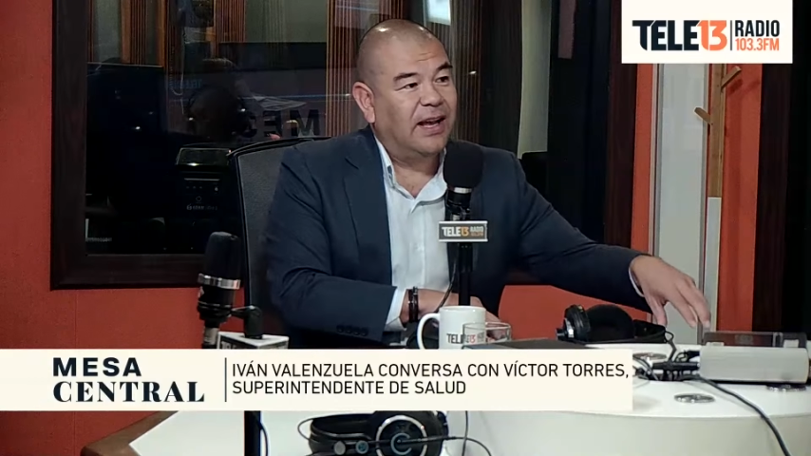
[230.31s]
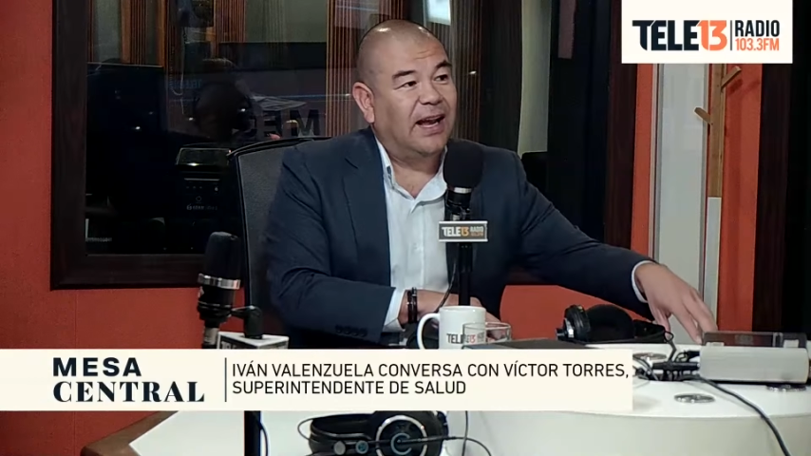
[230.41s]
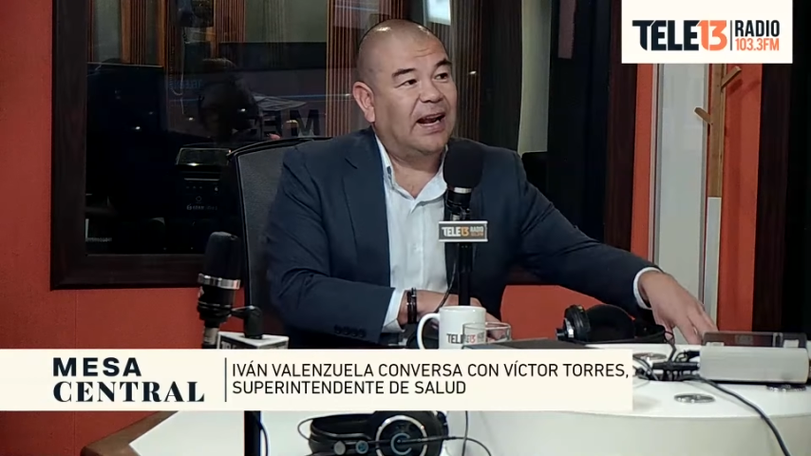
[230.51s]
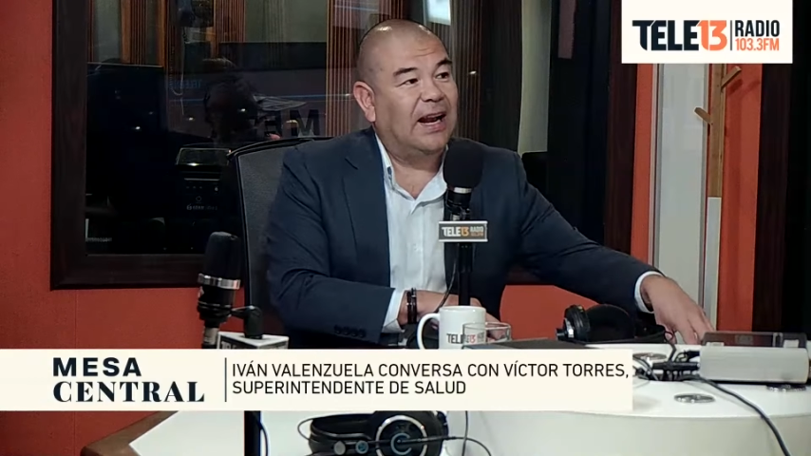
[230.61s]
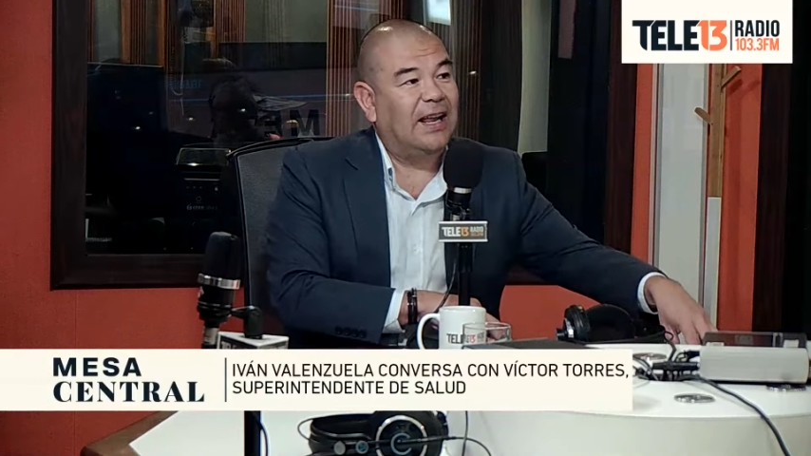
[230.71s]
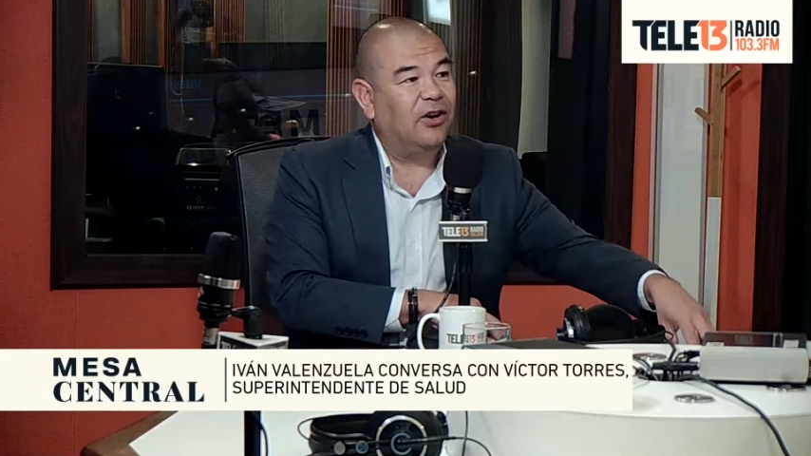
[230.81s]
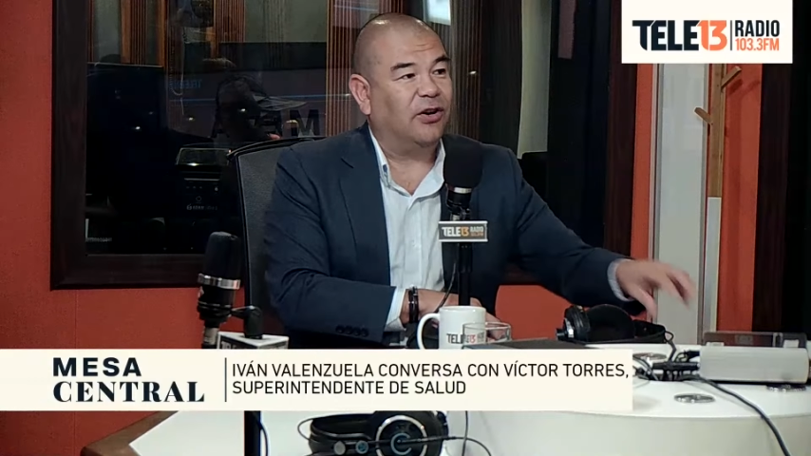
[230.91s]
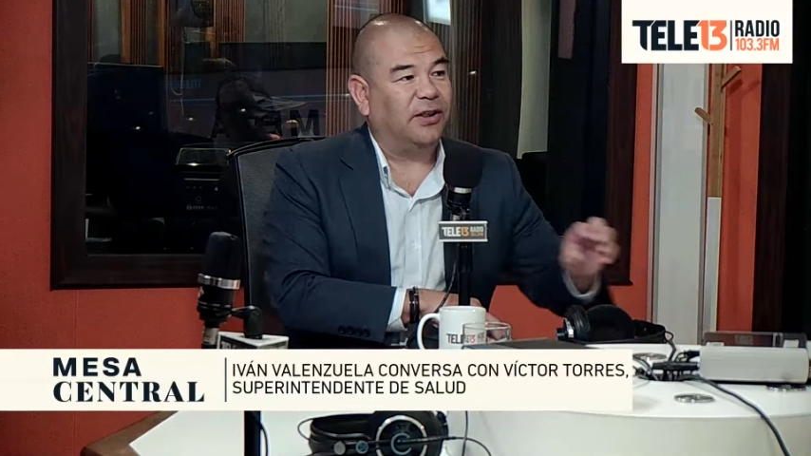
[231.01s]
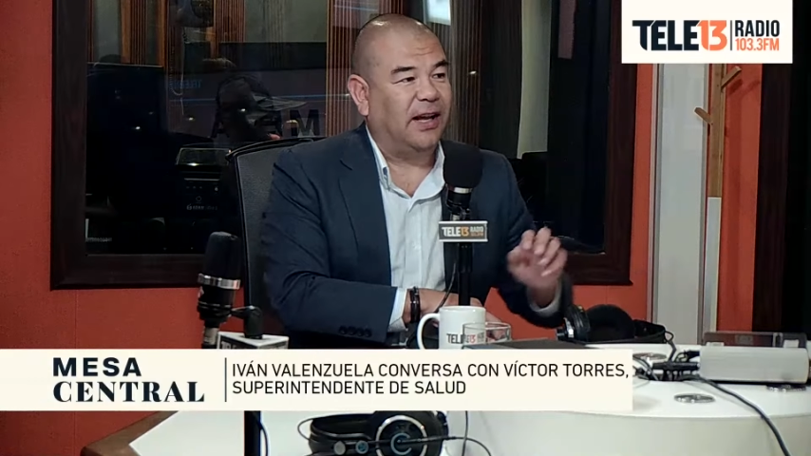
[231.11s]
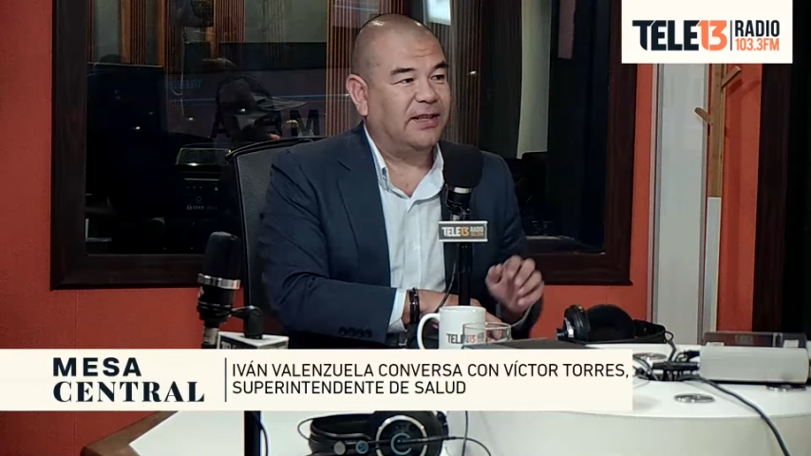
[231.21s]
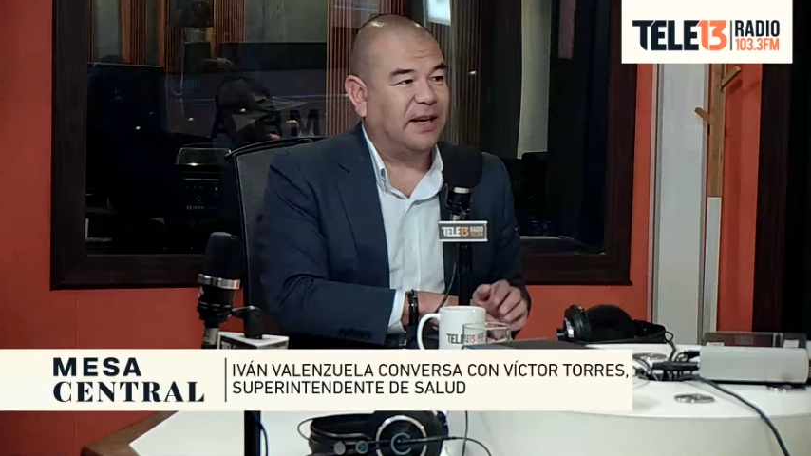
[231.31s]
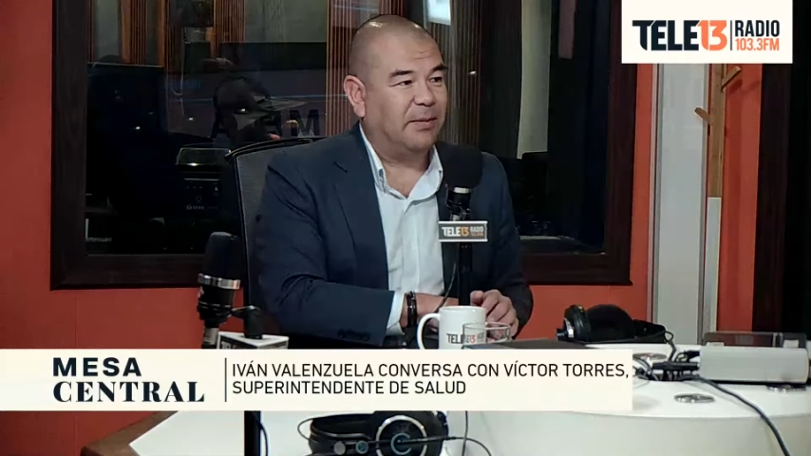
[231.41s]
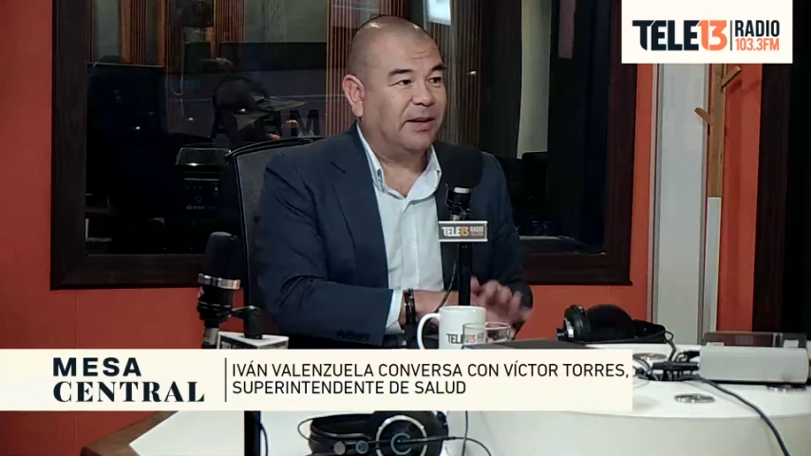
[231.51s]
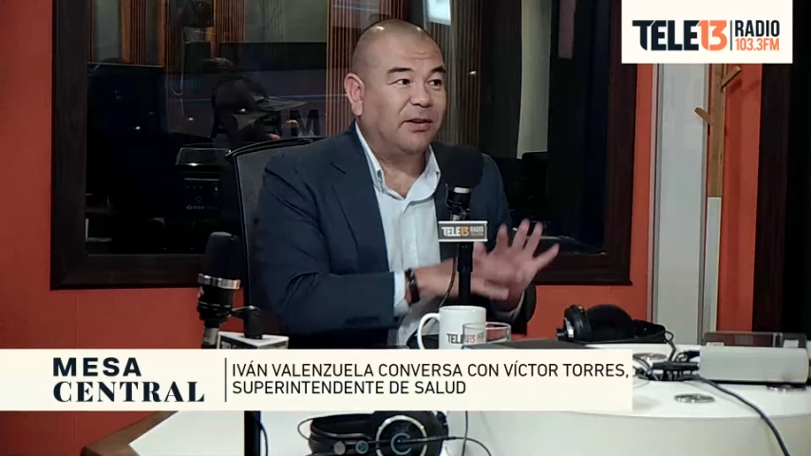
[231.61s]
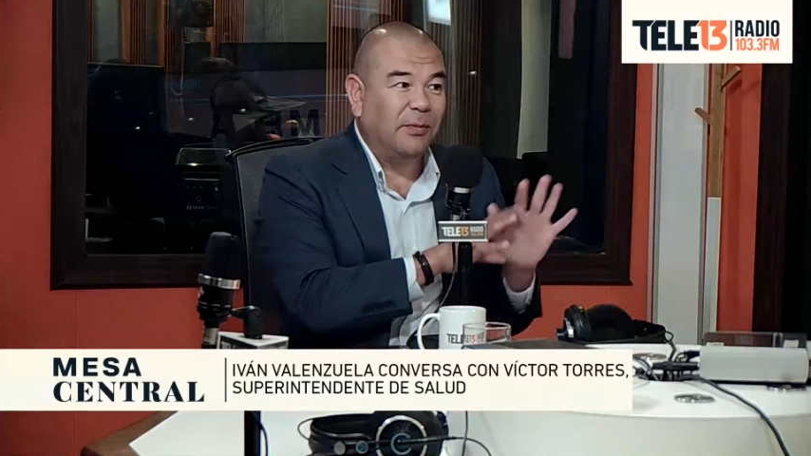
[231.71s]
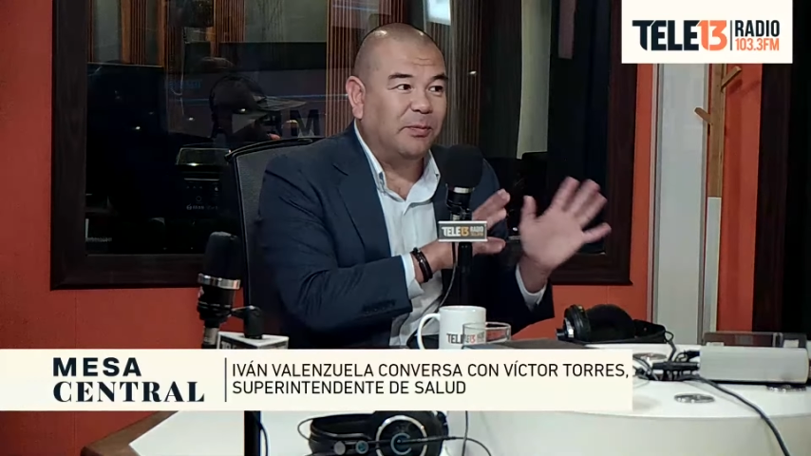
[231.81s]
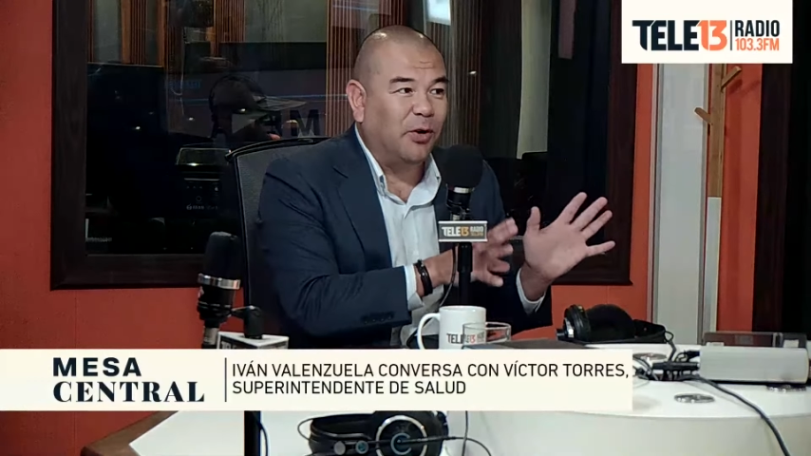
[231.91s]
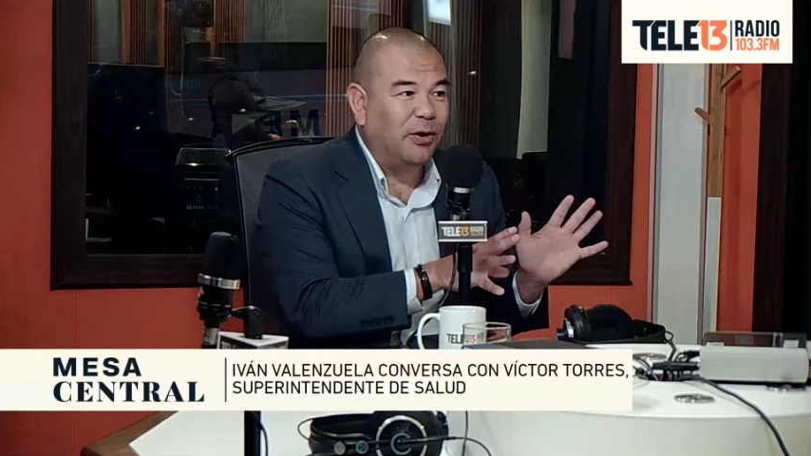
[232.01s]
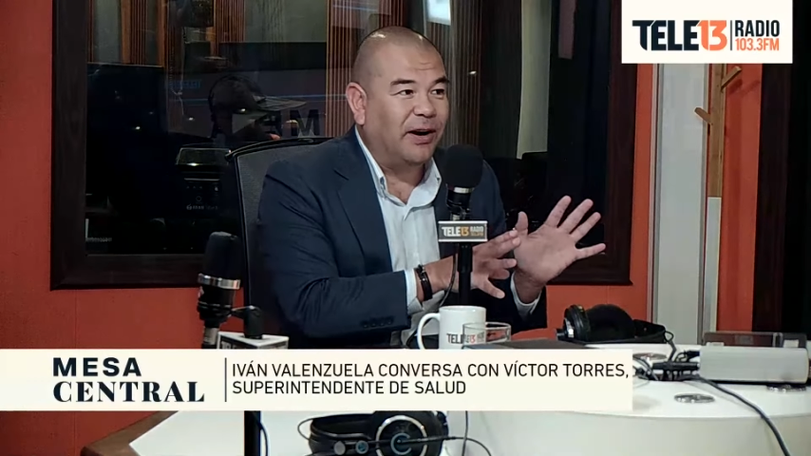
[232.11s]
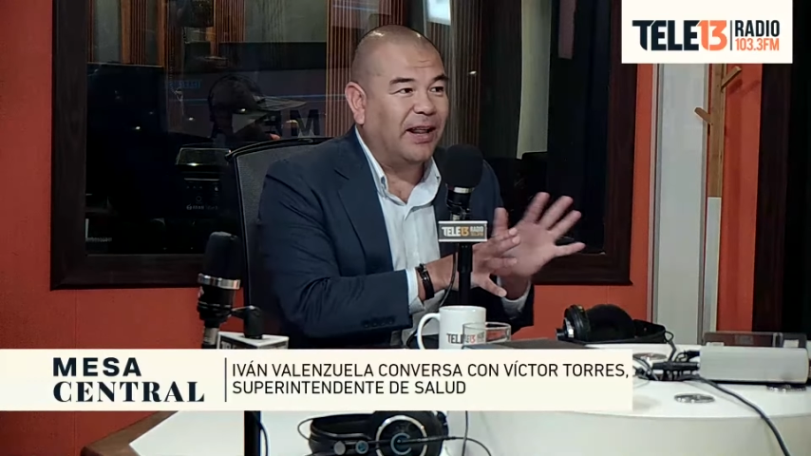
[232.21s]
en la ley corta ISAPRE. Esto es un
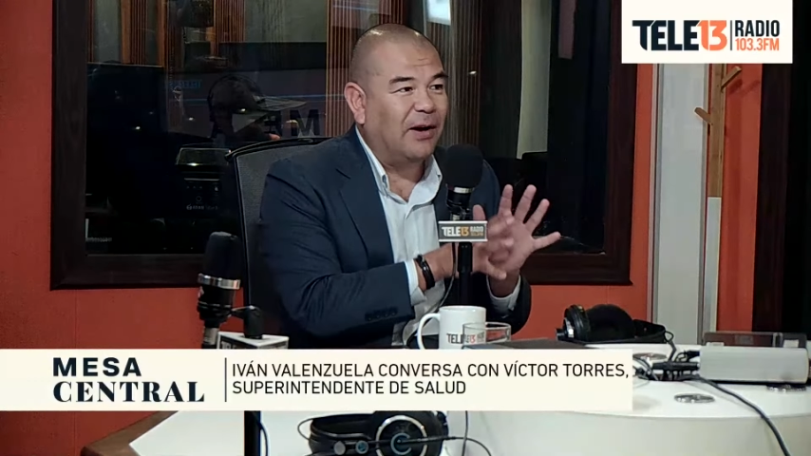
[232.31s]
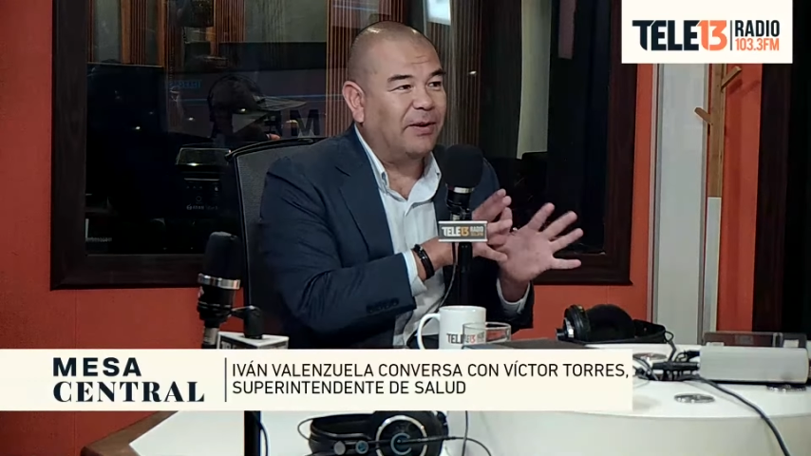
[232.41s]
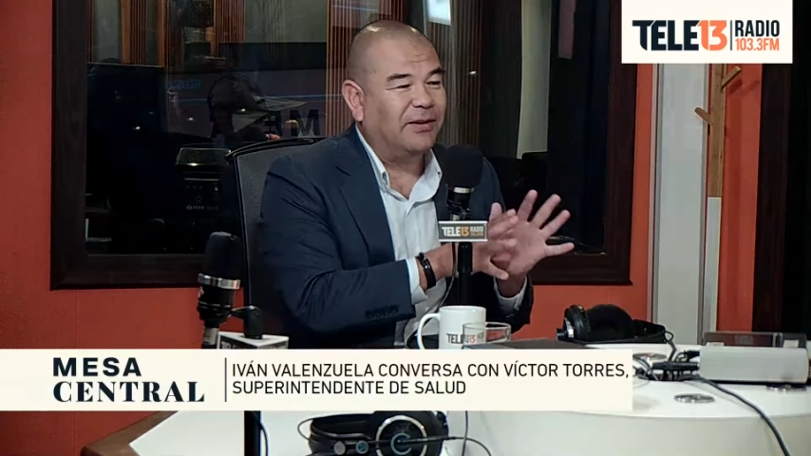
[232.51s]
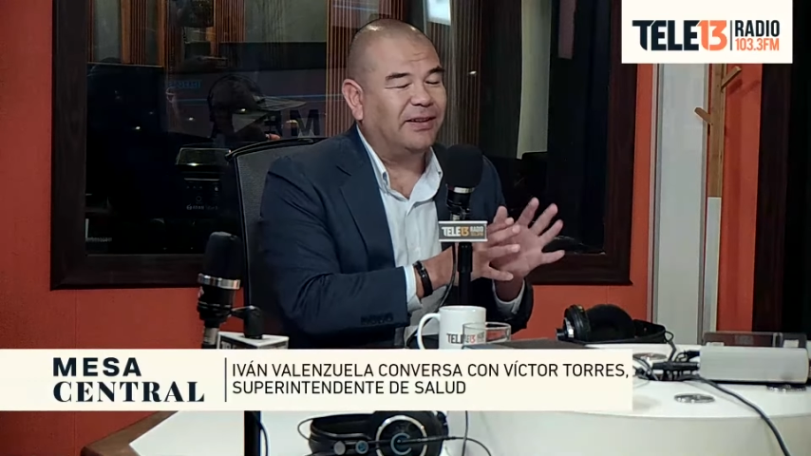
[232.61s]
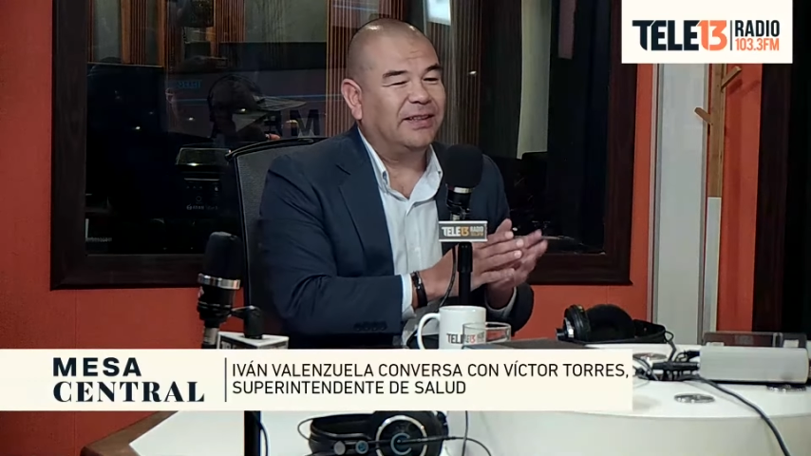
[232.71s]
poco enredado, pero...